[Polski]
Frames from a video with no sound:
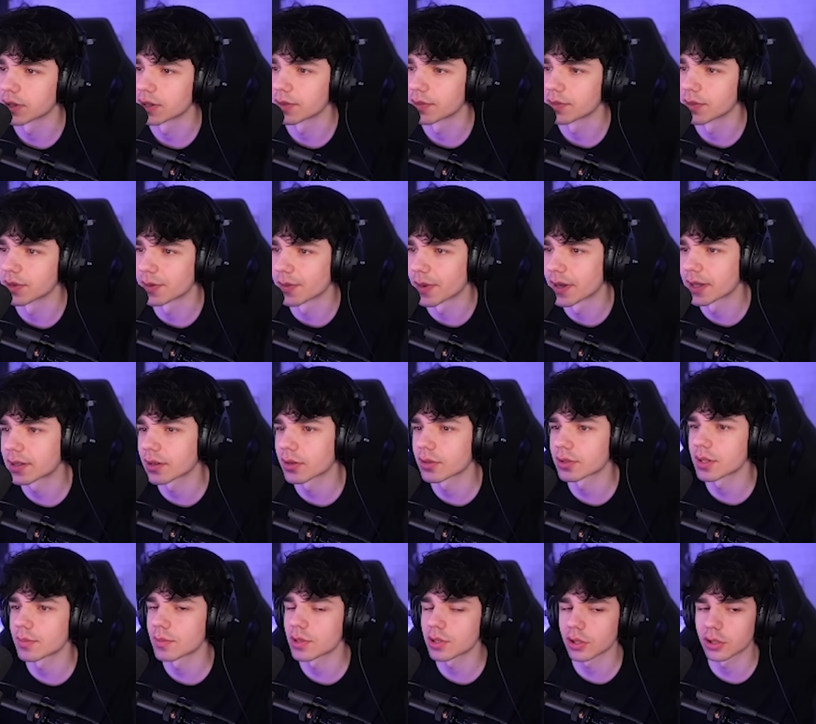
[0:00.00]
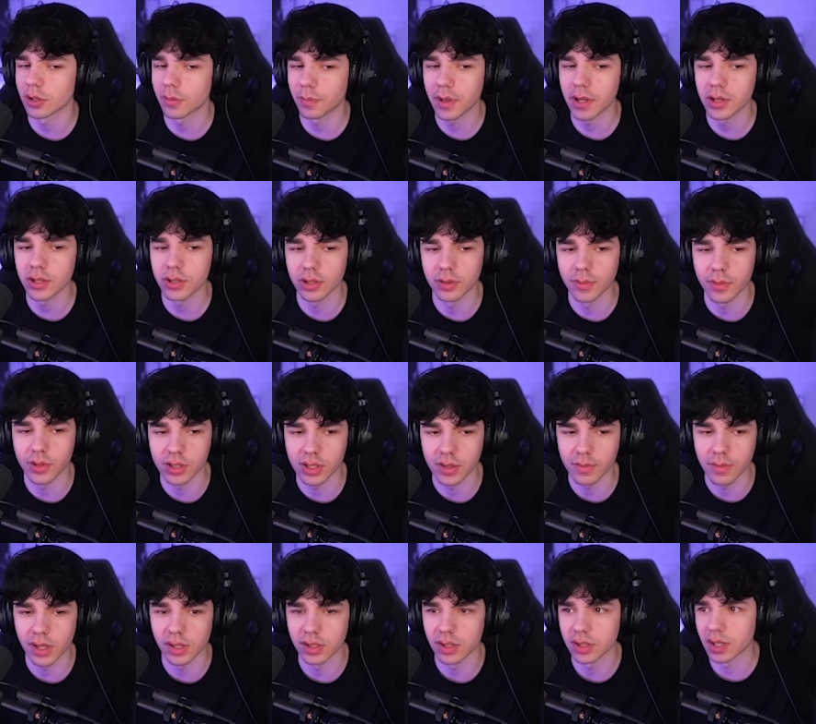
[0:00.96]
z 1,85 m on może
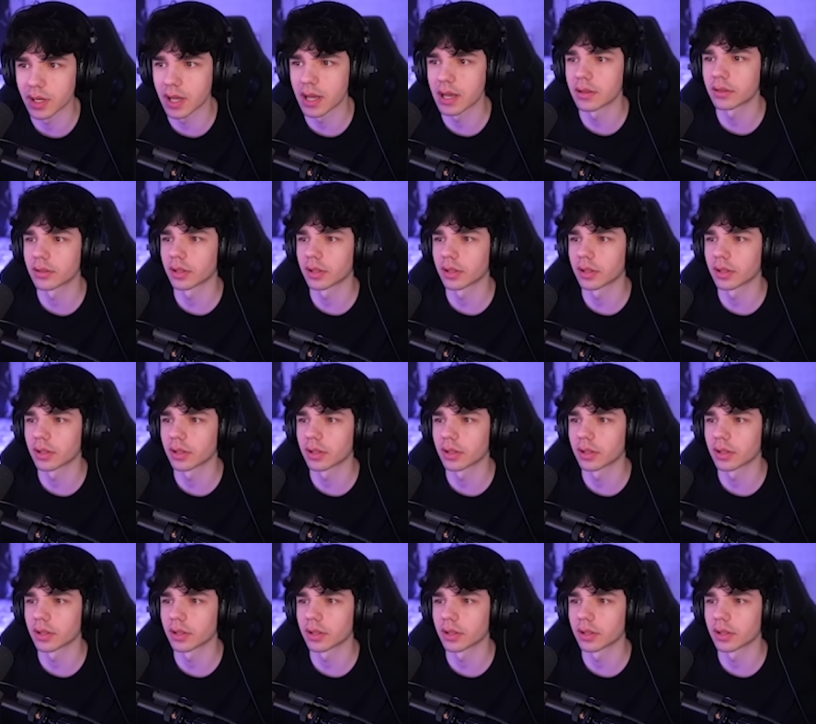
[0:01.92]
mieć, nie?